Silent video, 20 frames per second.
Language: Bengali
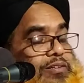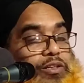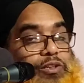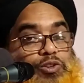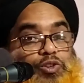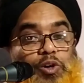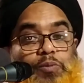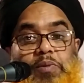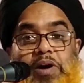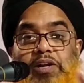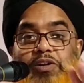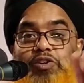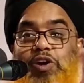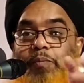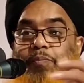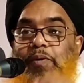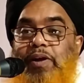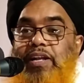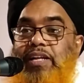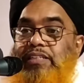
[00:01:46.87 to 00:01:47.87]
তো তোমার
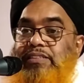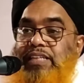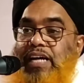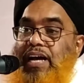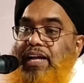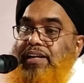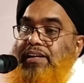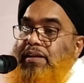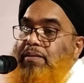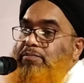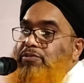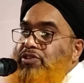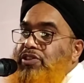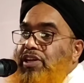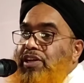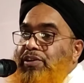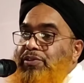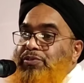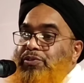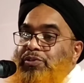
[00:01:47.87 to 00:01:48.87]
কপালে জাহান্নাম
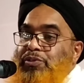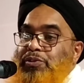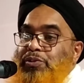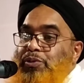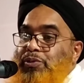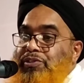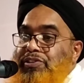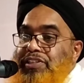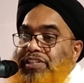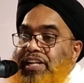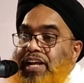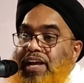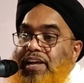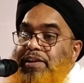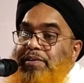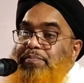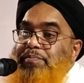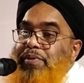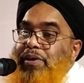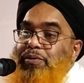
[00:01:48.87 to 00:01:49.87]
ছাড়া কোনো গতি নাই
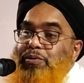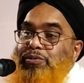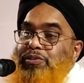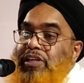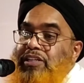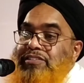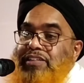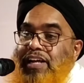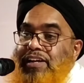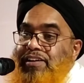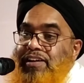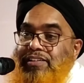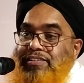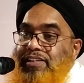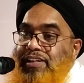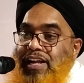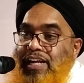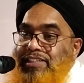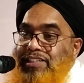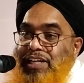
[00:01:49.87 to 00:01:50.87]
বেহুদা
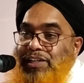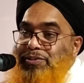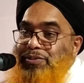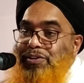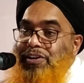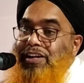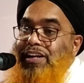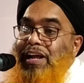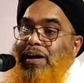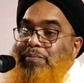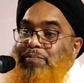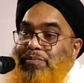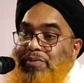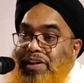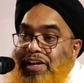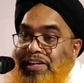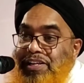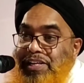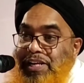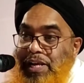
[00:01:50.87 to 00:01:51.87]
জান্নাতের আশা করে লাভ
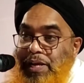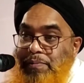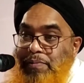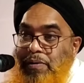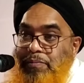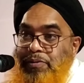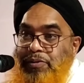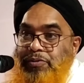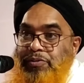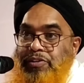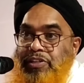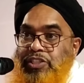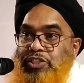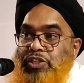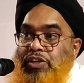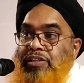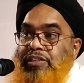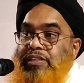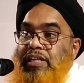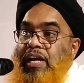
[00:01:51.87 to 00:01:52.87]
নাই এভাবে করে
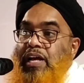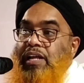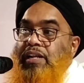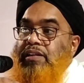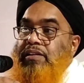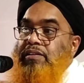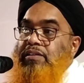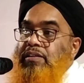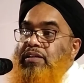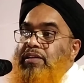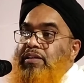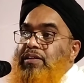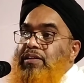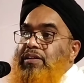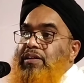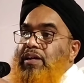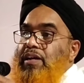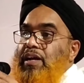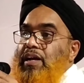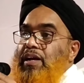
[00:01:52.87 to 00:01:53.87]
শয়তান
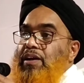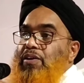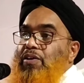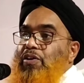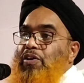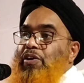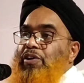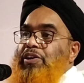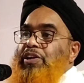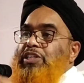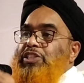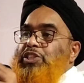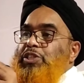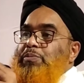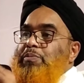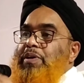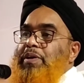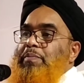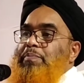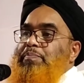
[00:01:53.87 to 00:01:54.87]
অনেক
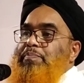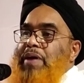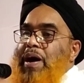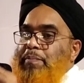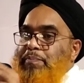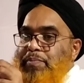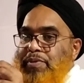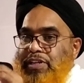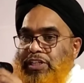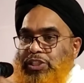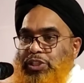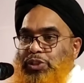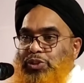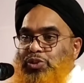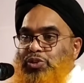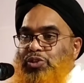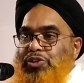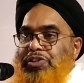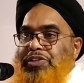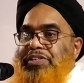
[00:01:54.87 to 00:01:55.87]
সময় পাপের
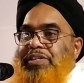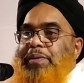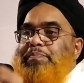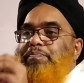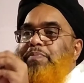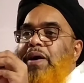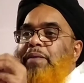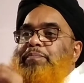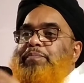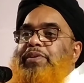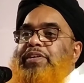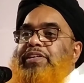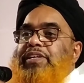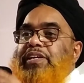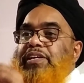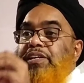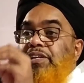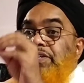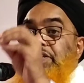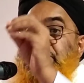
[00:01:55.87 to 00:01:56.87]
সুযোগ নিয়ে
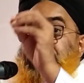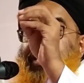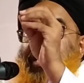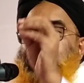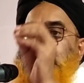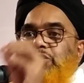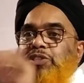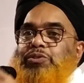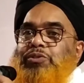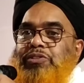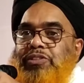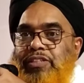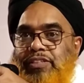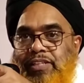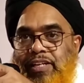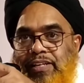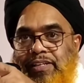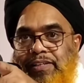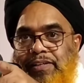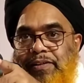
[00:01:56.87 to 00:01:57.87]
পাপিকে নিরাশ করতে
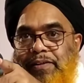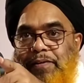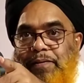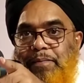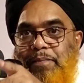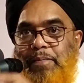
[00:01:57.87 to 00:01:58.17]
থাকে